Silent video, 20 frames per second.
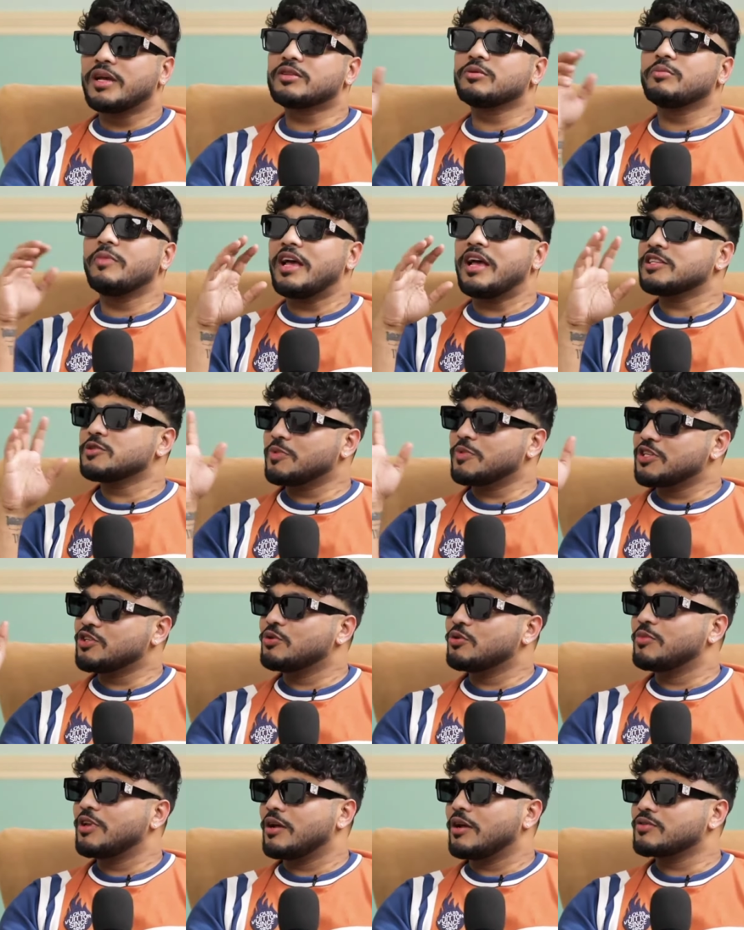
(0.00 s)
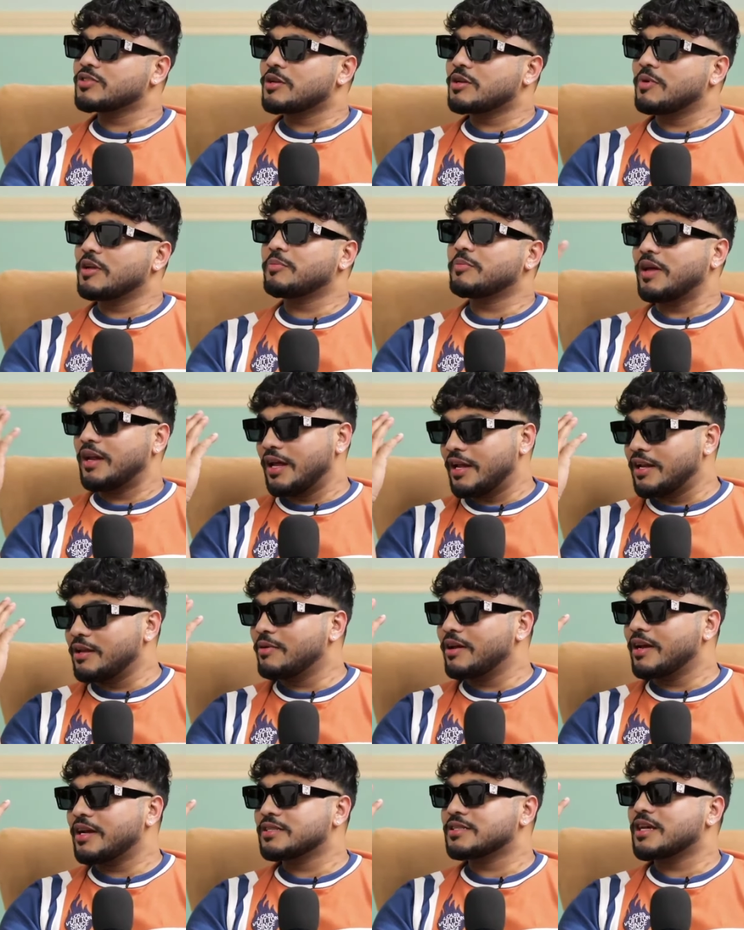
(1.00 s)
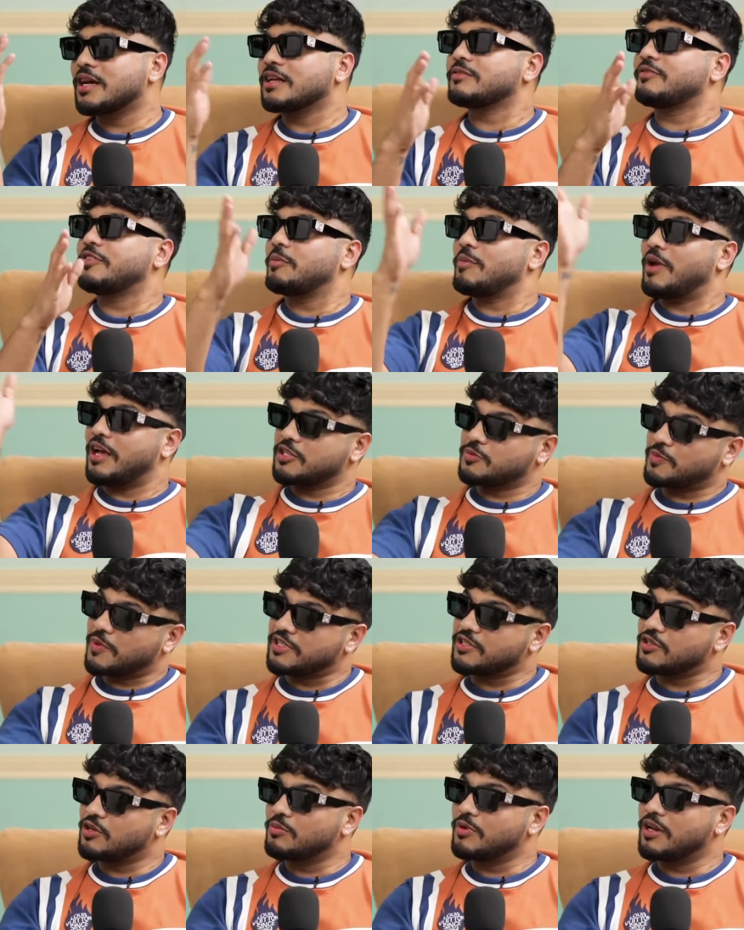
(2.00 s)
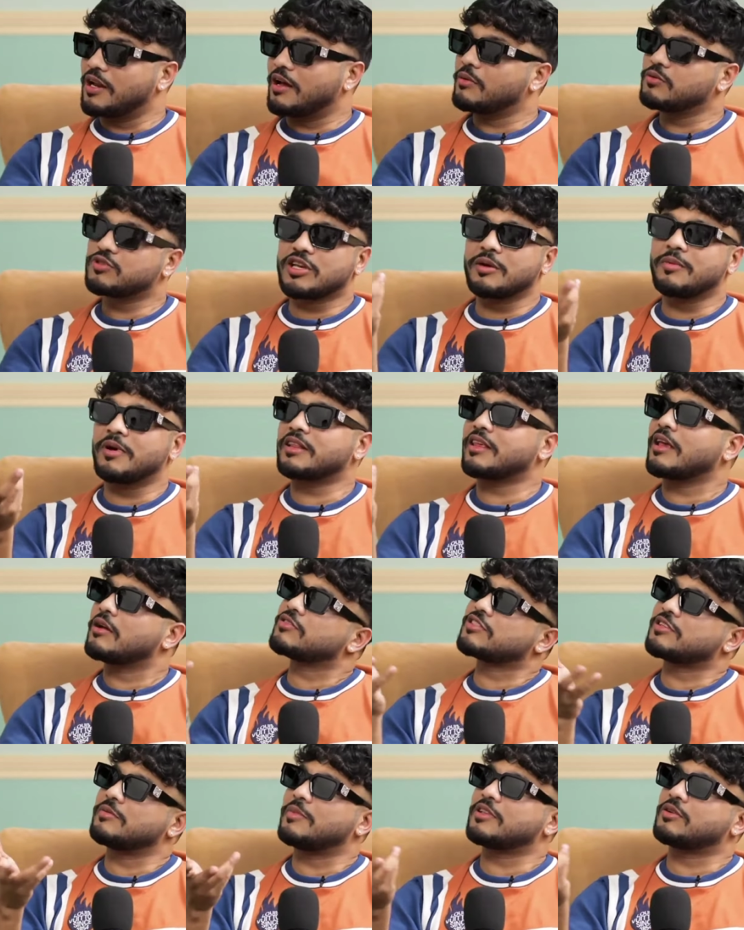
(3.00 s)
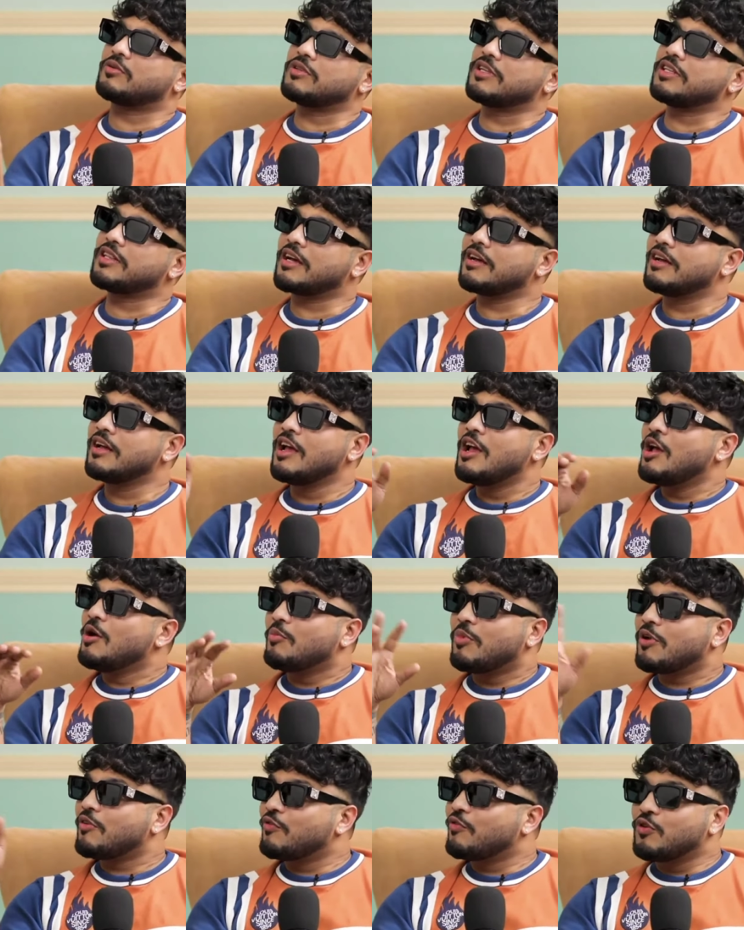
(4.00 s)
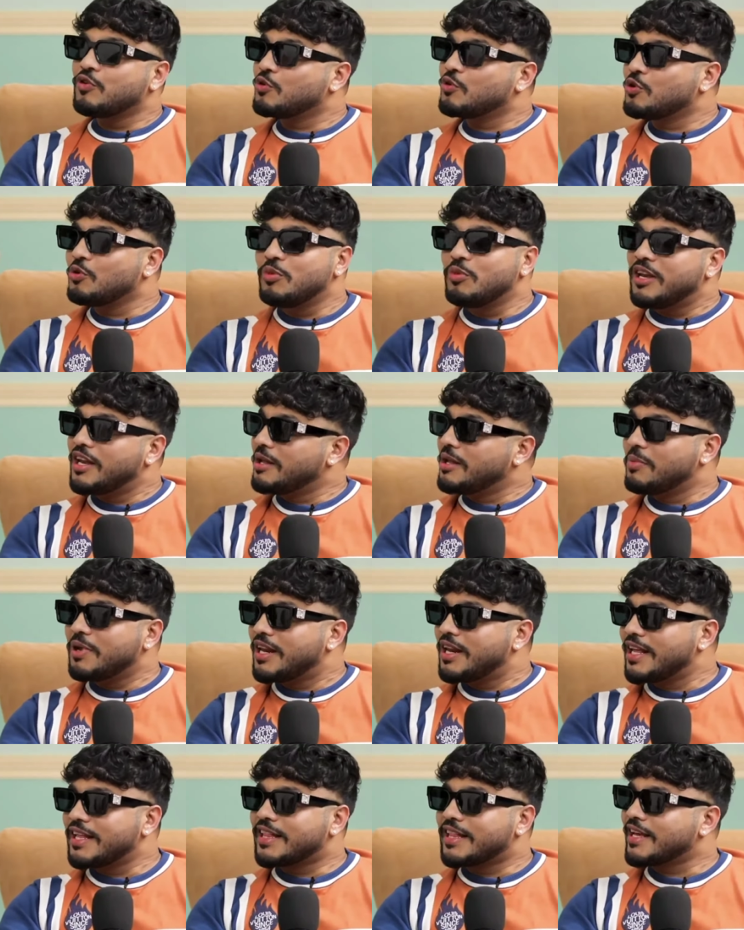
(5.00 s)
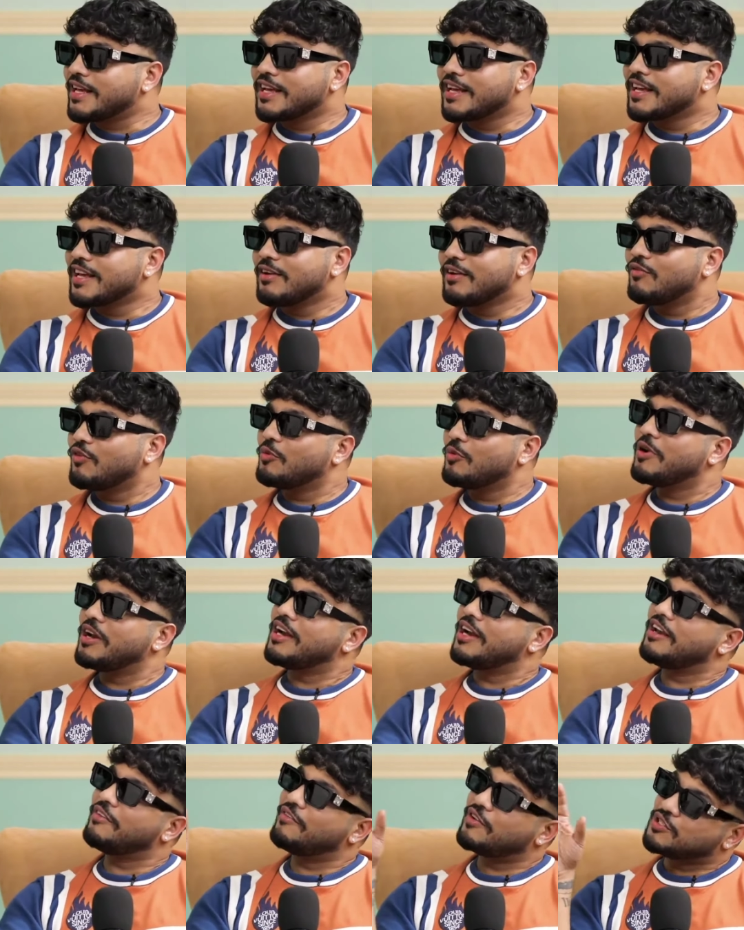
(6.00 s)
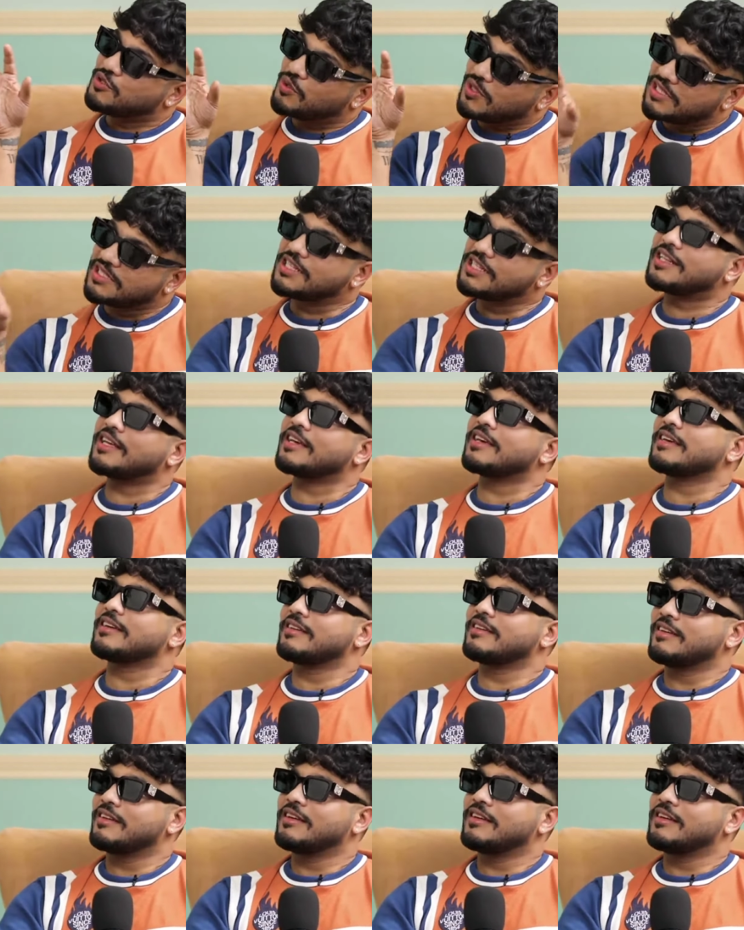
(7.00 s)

मैं तो मैंच पाजी को मिला उसके बाद पहले हनी भाई के साथ फिर मैंच पाजी को मिला उसके बाद क्या उसके बाद खुद ही था पर वो दोनों भी लेबल नहीं थे वो भी इंडिविजुअल्स ही थे